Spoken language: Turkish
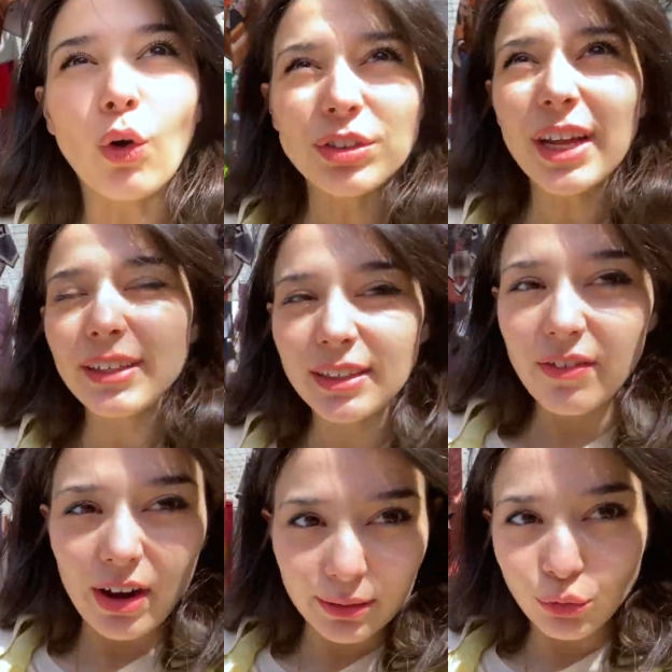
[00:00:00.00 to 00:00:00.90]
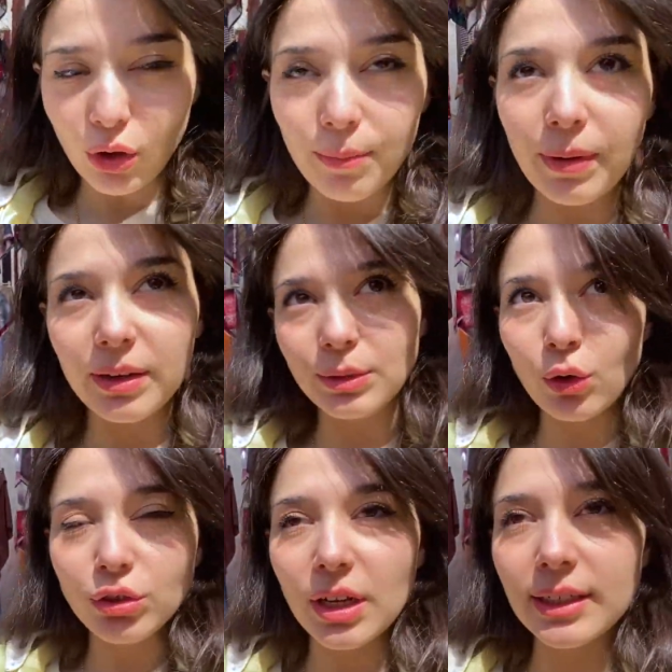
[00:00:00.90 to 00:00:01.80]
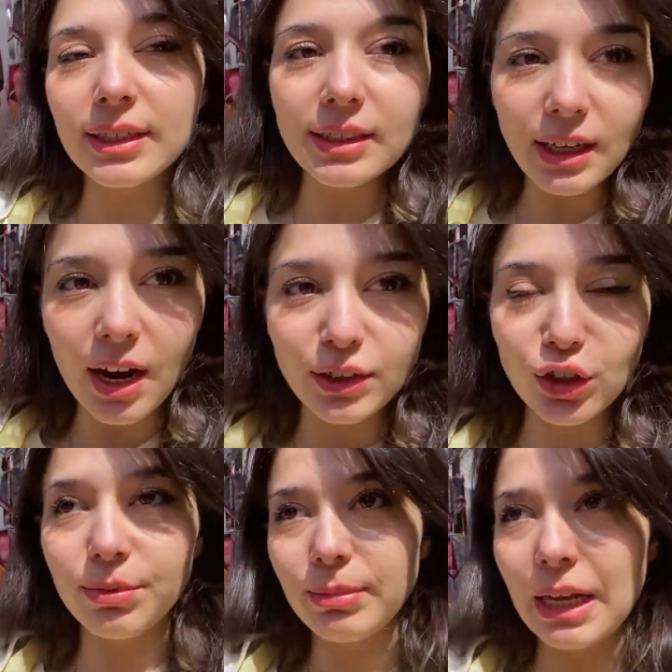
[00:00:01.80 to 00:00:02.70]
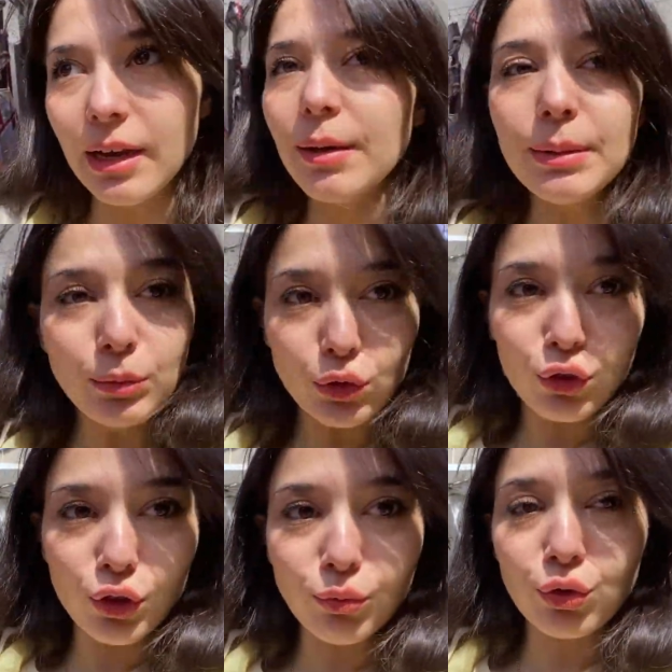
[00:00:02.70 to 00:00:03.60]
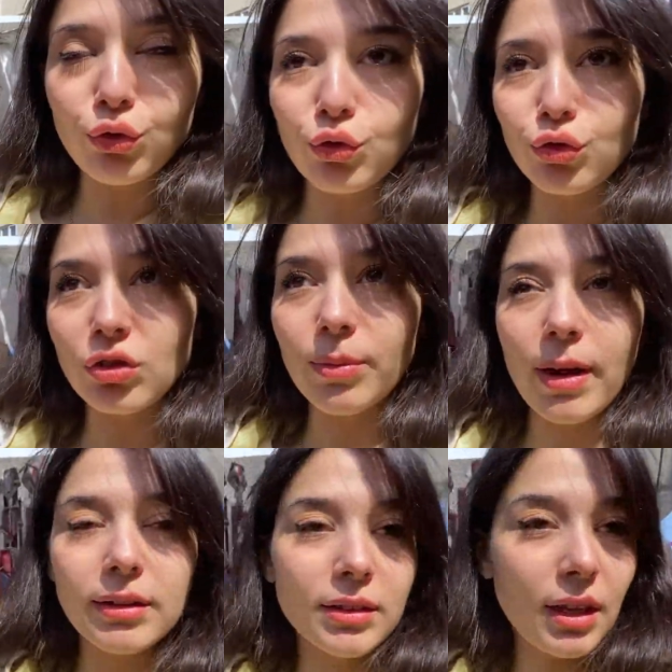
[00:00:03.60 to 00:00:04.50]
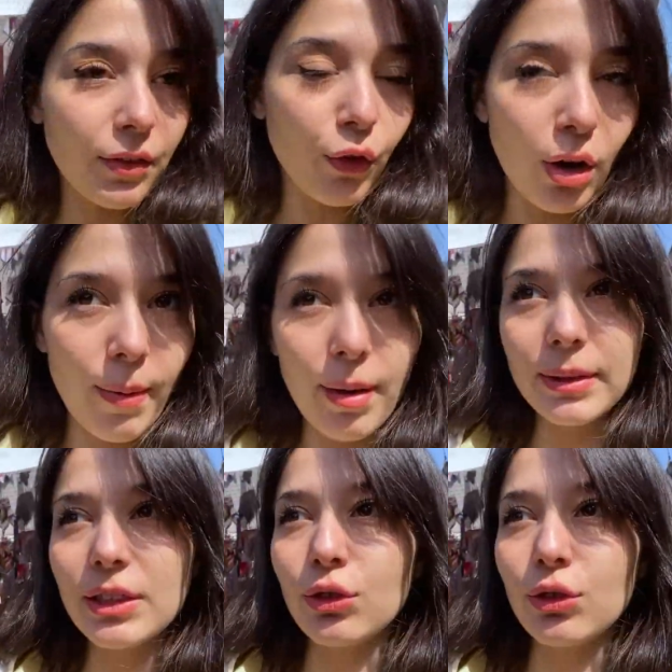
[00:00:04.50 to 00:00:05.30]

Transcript: 90 lira verdim. Şu an paramın 90 lirasını harcadım bile. Ama mutluyum çünkü uzun zamandır telefon kabı almak